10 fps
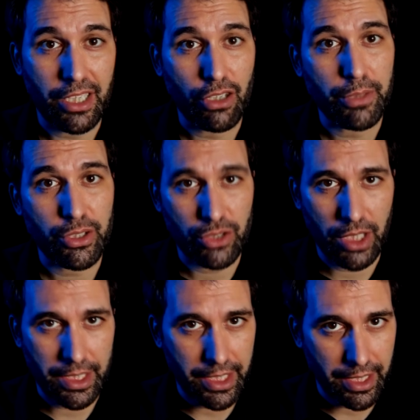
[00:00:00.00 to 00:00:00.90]
kilómetros
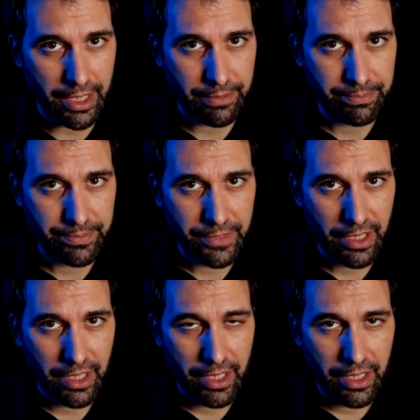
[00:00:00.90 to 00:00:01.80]
de la Tierra.
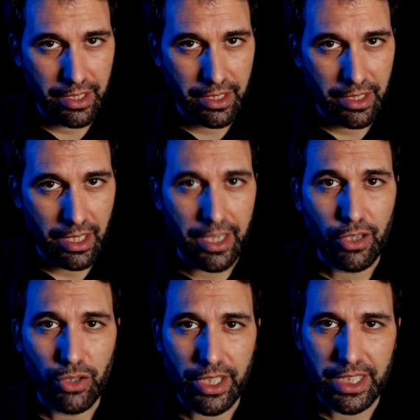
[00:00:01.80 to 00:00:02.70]
El
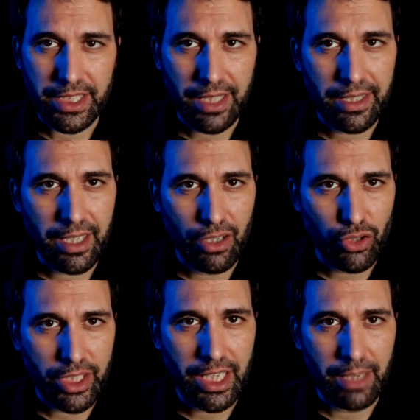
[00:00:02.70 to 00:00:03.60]
récord de distancia
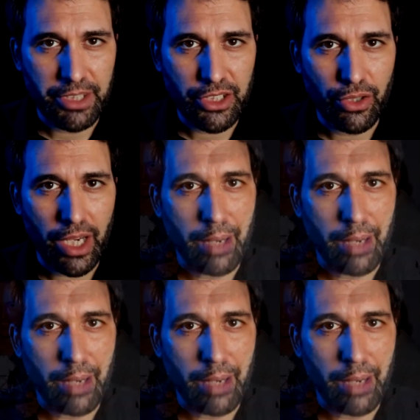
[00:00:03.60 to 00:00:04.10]
lo tiene la misión